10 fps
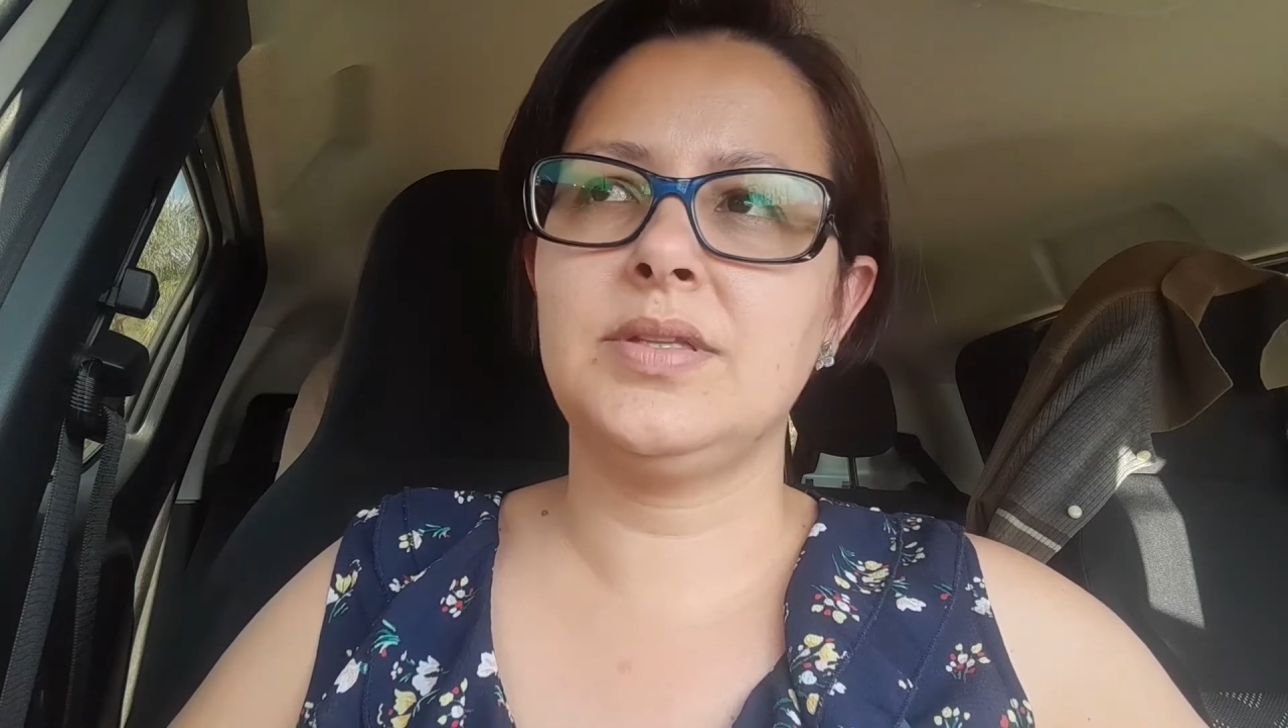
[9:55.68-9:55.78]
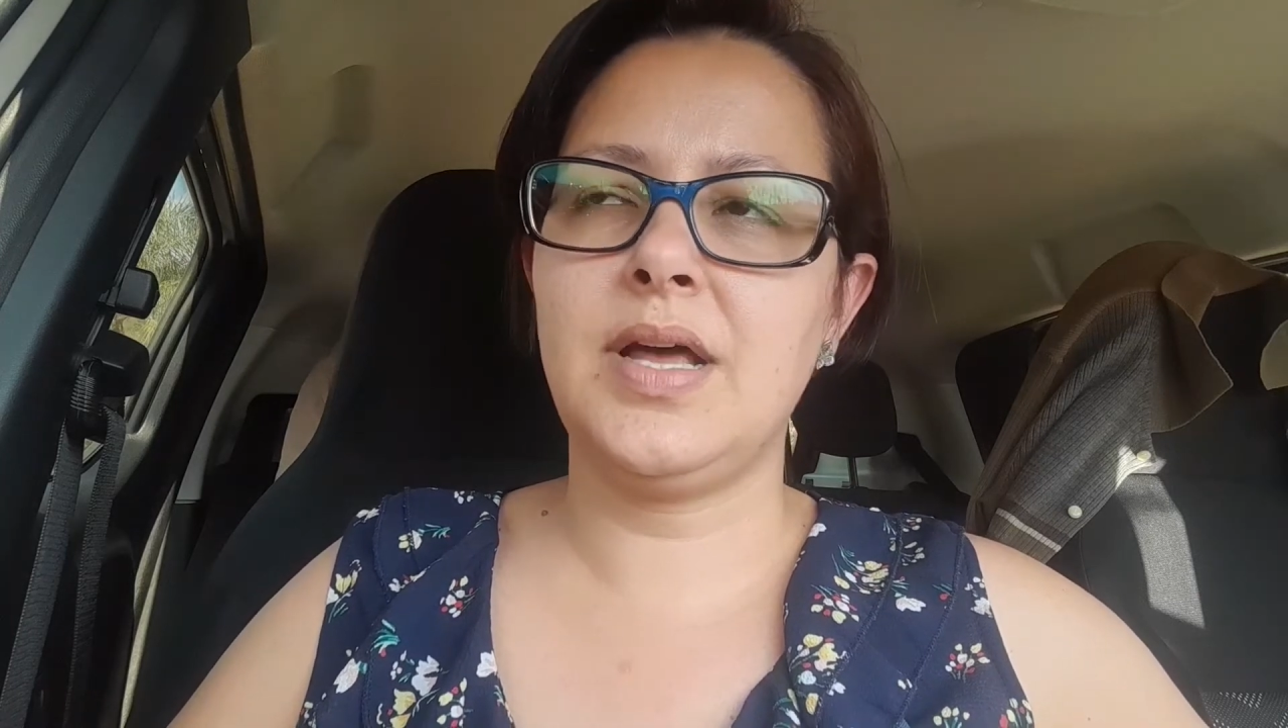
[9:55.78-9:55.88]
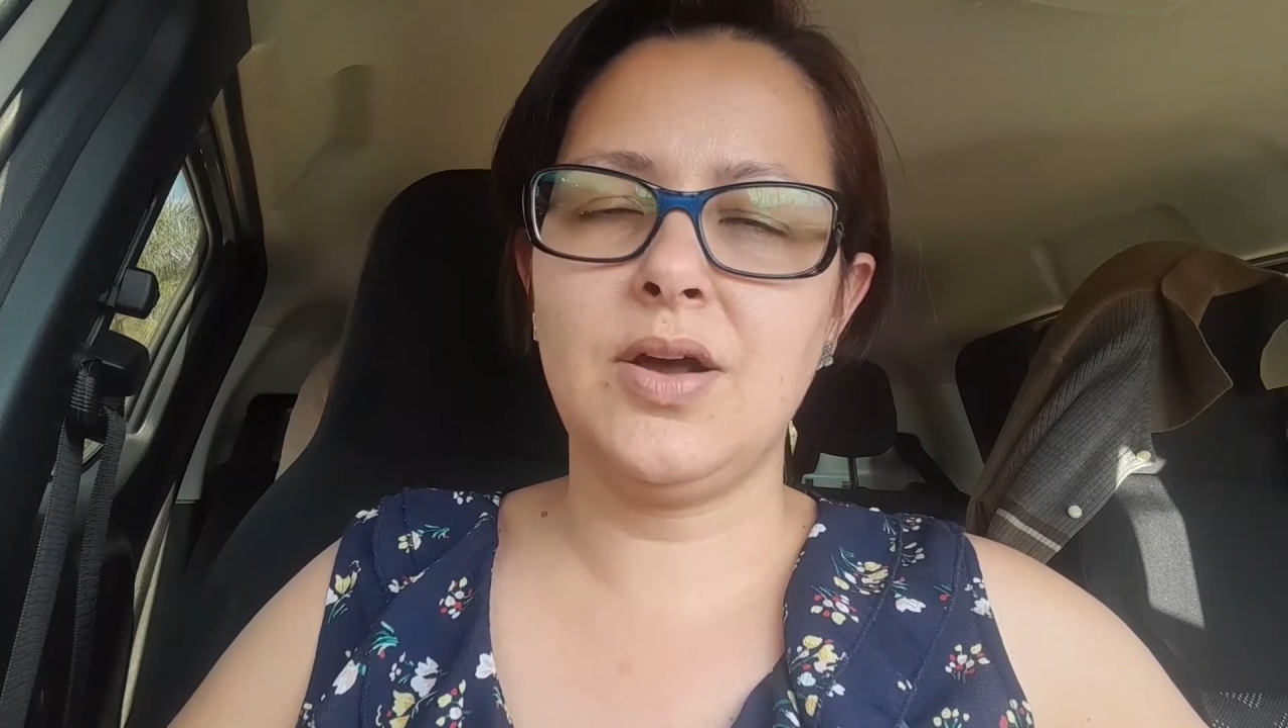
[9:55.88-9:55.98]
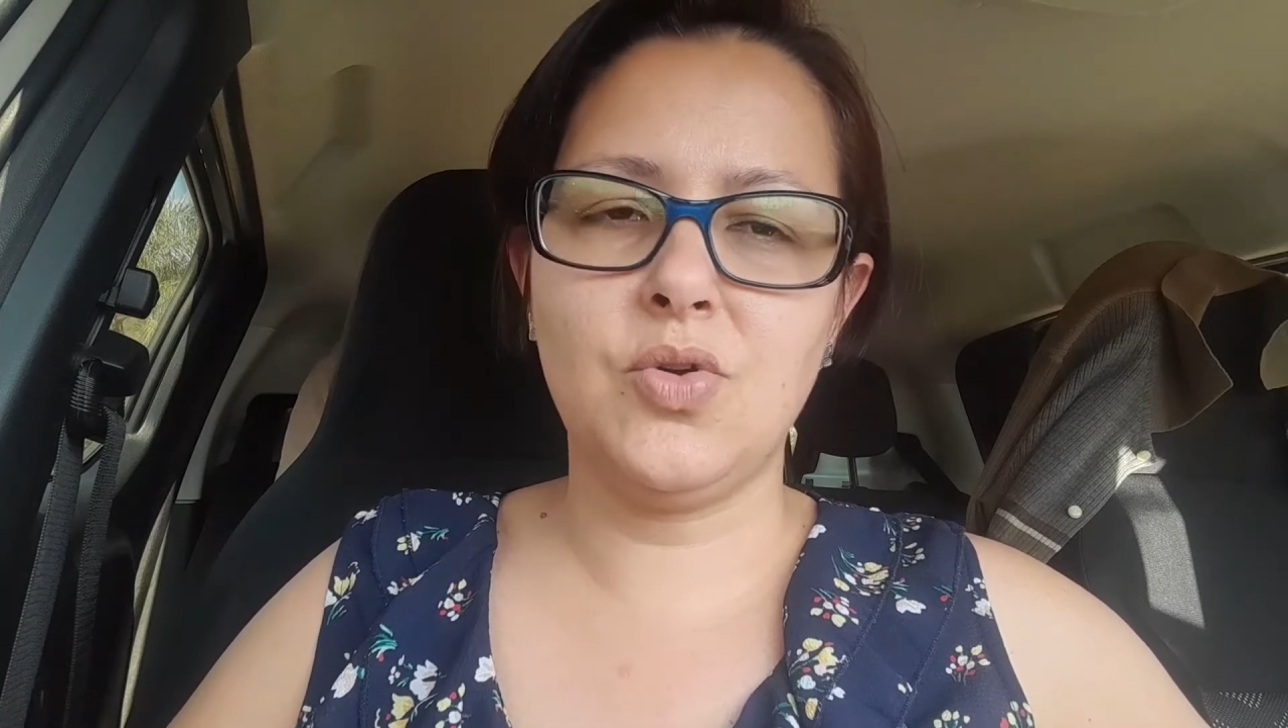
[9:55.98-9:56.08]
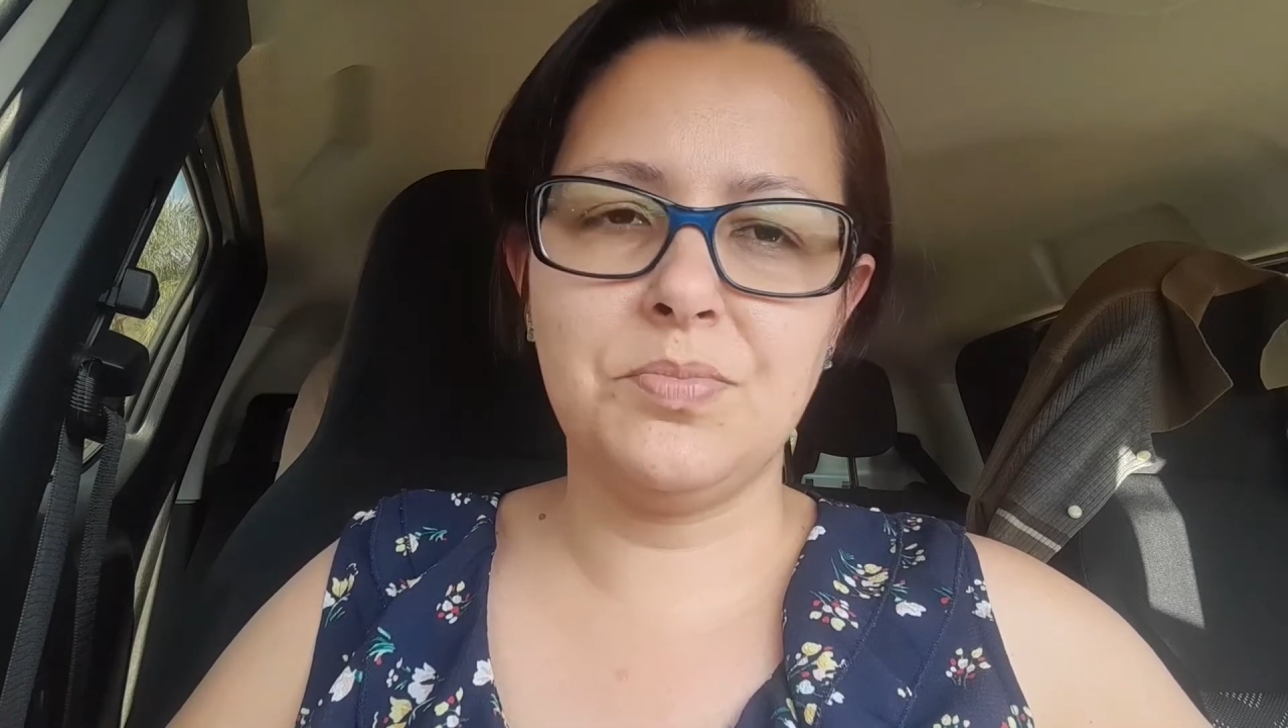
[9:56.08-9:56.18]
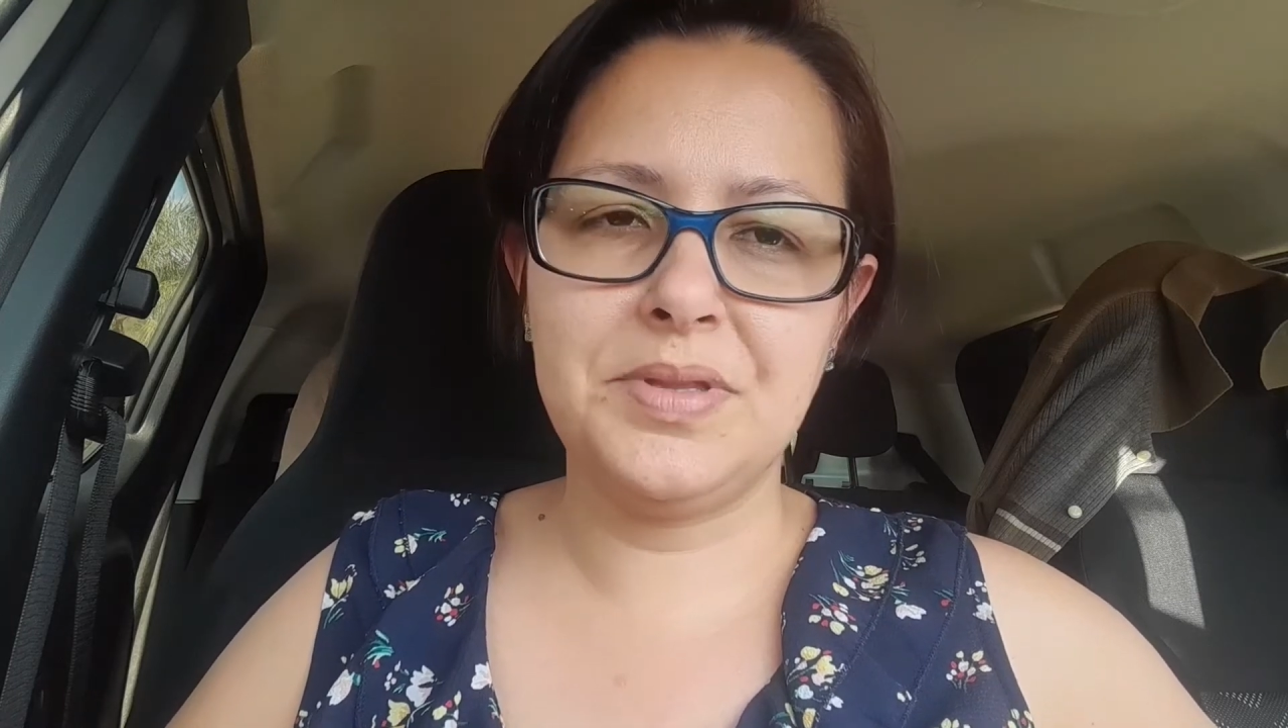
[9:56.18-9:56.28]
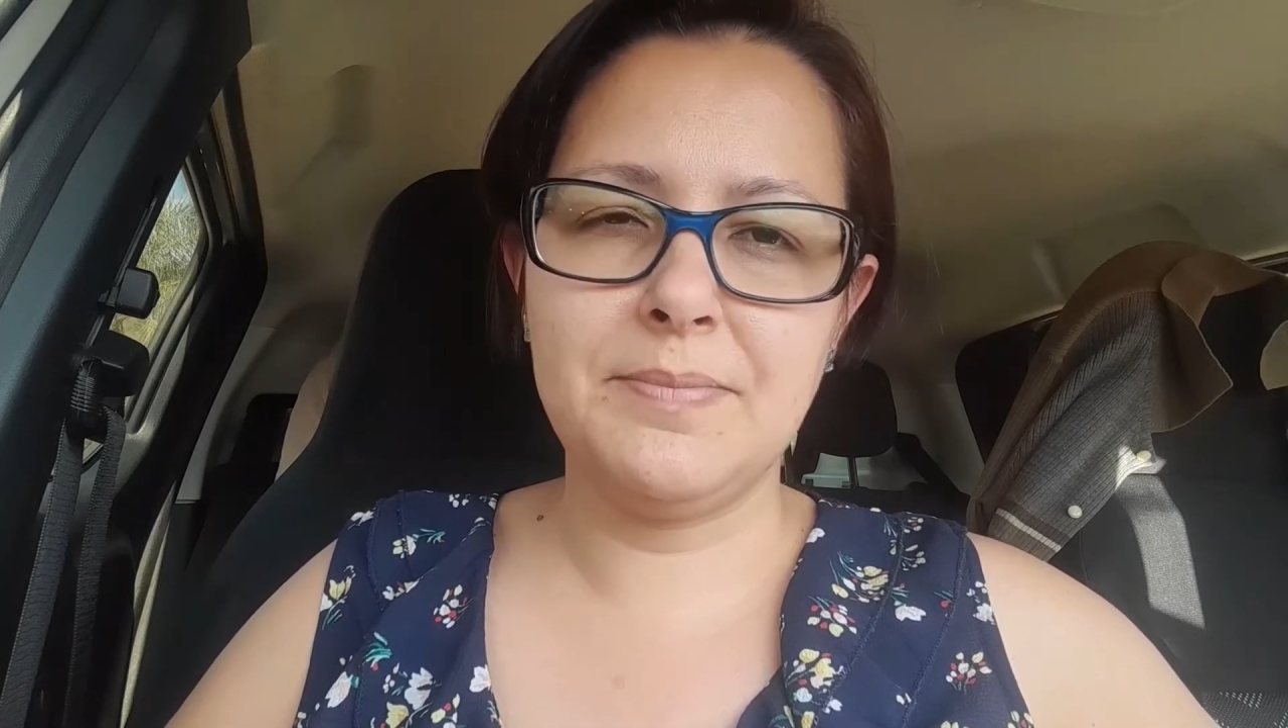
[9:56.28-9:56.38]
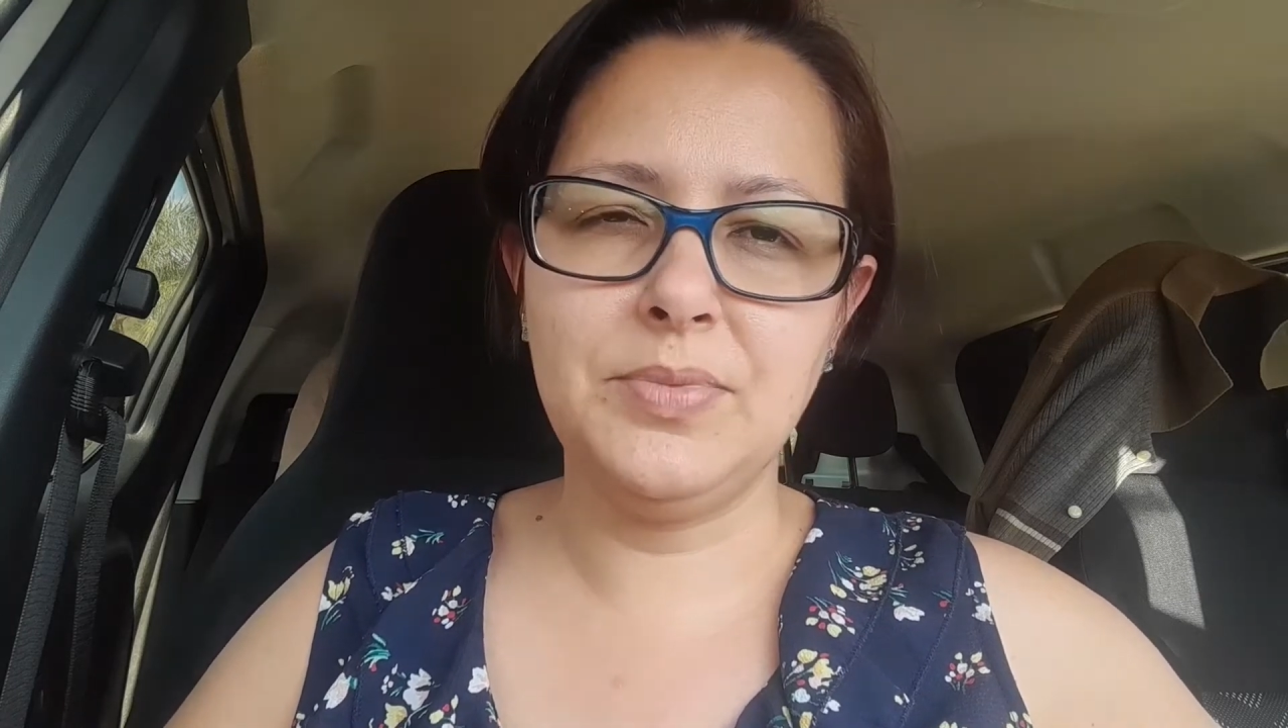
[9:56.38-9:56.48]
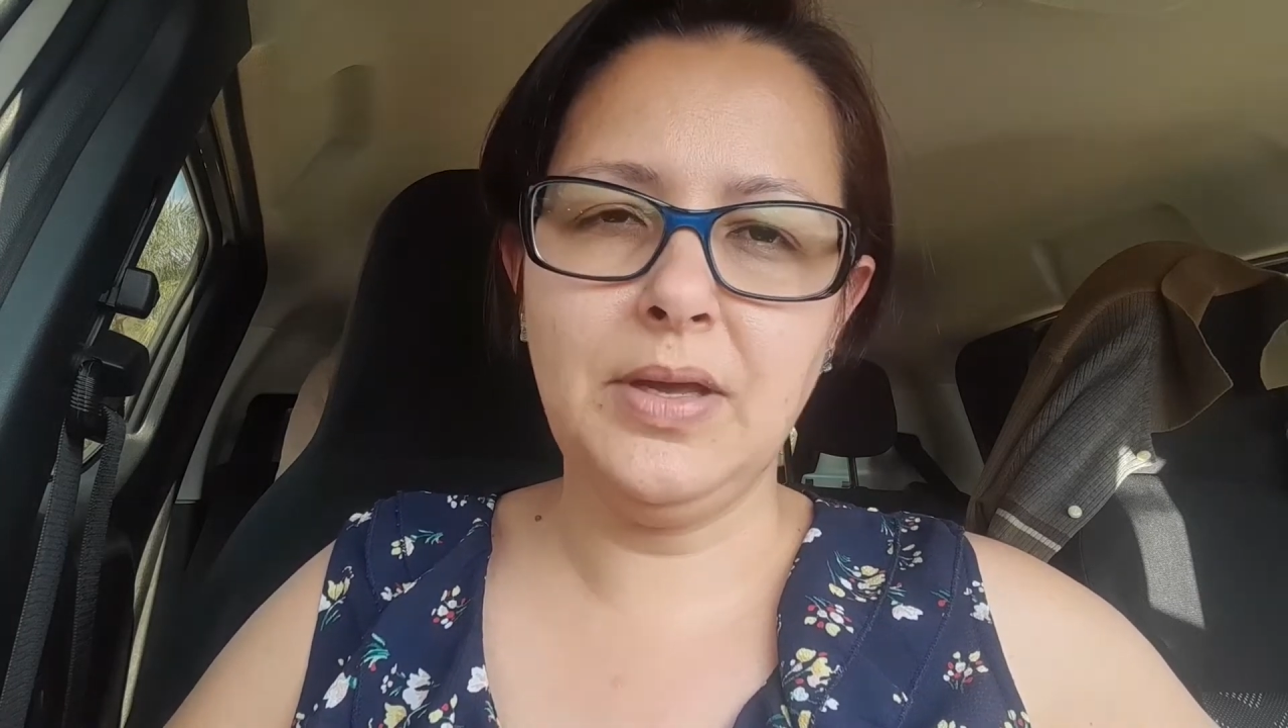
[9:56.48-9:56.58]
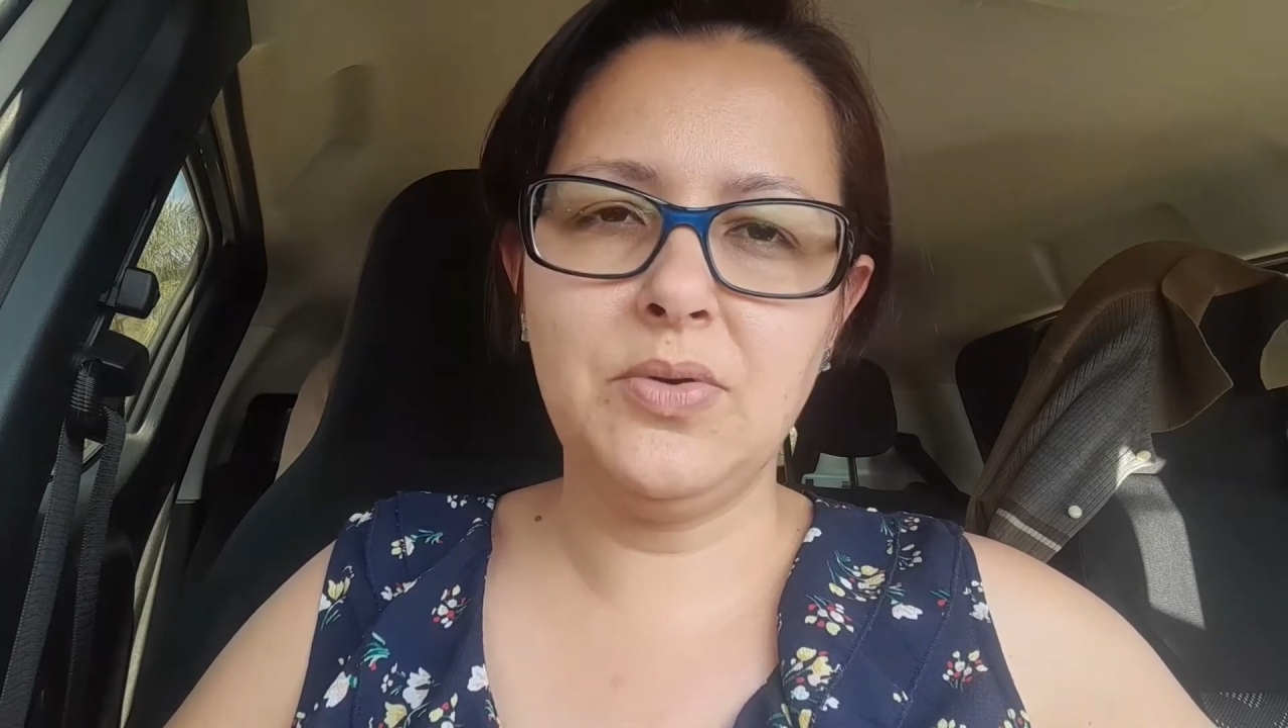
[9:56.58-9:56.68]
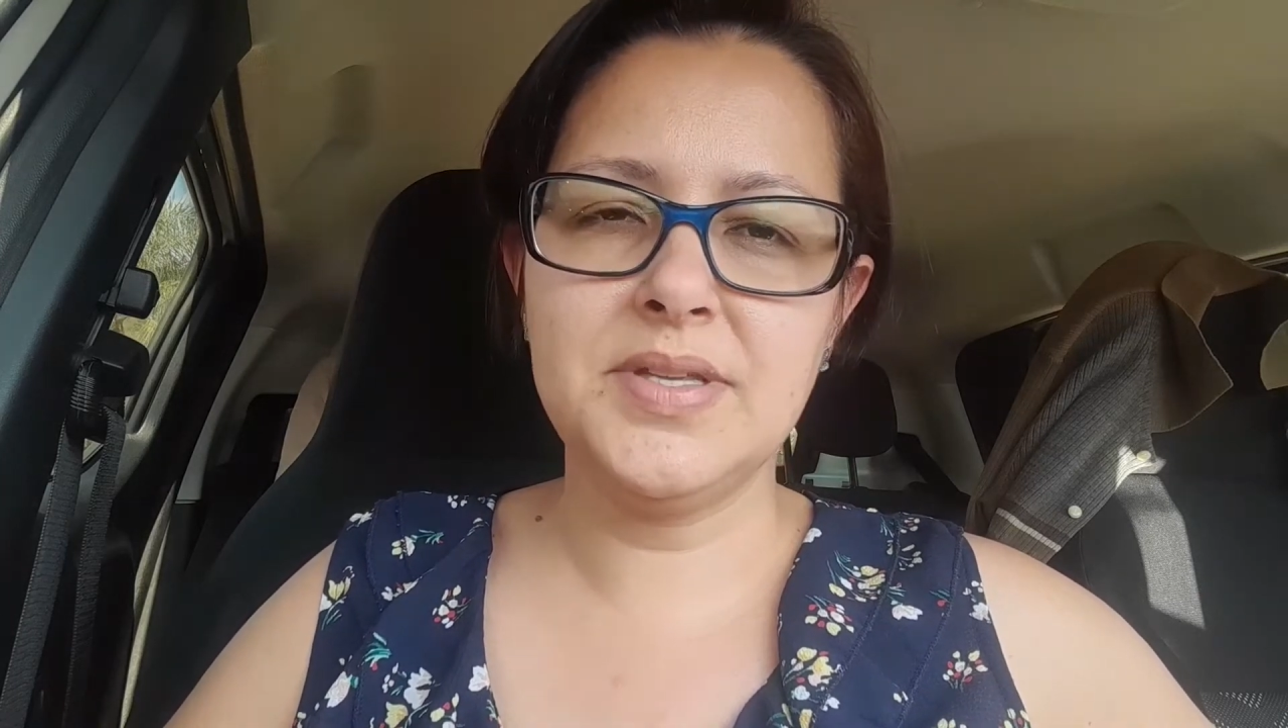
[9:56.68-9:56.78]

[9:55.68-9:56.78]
a Kombi tem muita